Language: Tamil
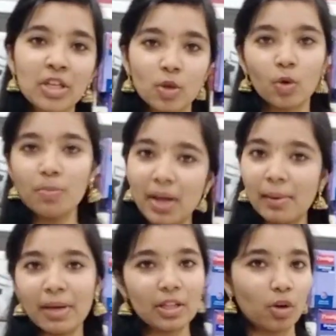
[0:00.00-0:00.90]
ஸோ
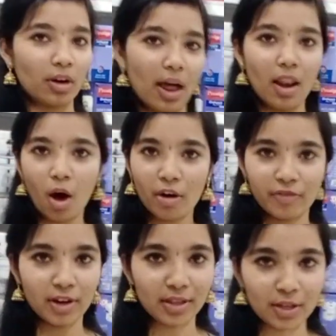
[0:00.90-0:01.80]
உண்மையாலுமே இது ஒரு நல்ல
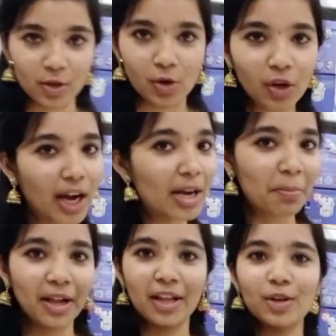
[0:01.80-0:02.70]
ஆஃபர் தான் சொல்லணும்
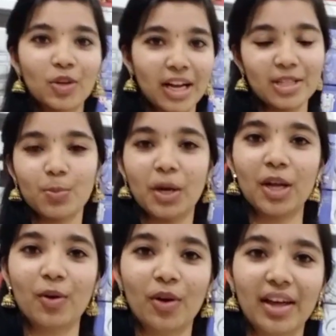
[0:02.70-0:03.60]
கண்டிப்பாக அதை யூட்டிலைஸ்
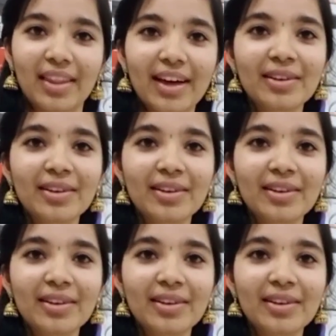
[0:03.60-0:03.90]
பண்ணிக்கோங்க இதை